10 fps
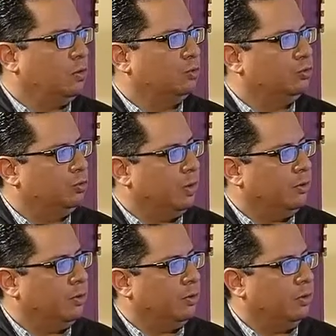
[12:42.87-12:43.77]
con un
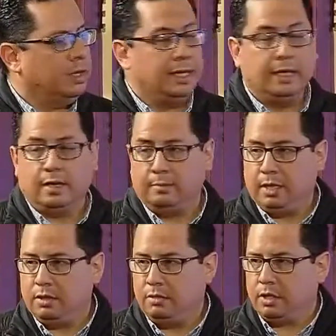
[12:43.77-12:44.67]
nuevo
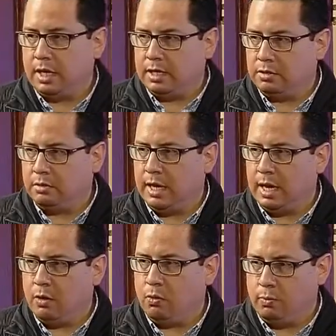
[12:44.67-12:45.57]
incremento en relación a
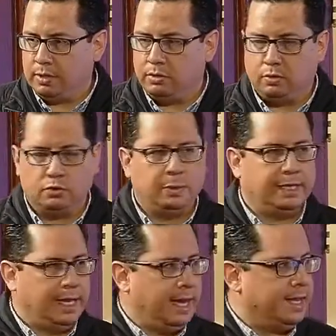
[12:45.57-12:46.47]
la ocupación
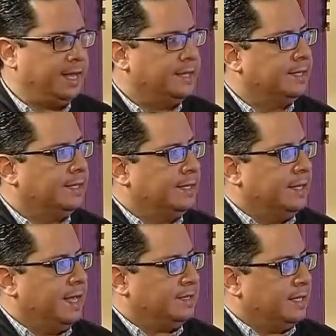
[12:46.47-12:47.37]
hospitalaria.
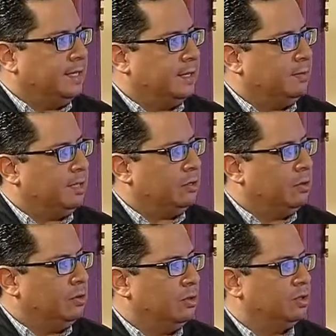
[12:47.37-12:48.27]
Este
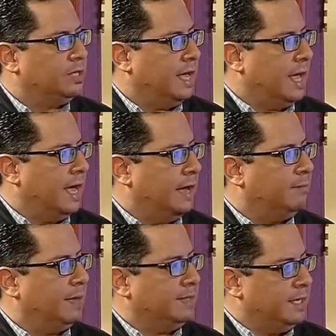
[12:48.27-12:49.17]
incremento se ha
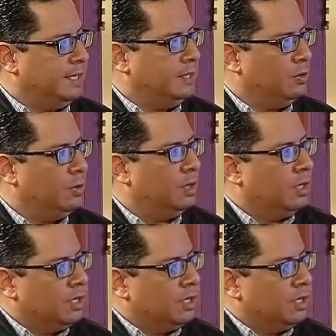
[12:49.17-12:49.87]
mantenido.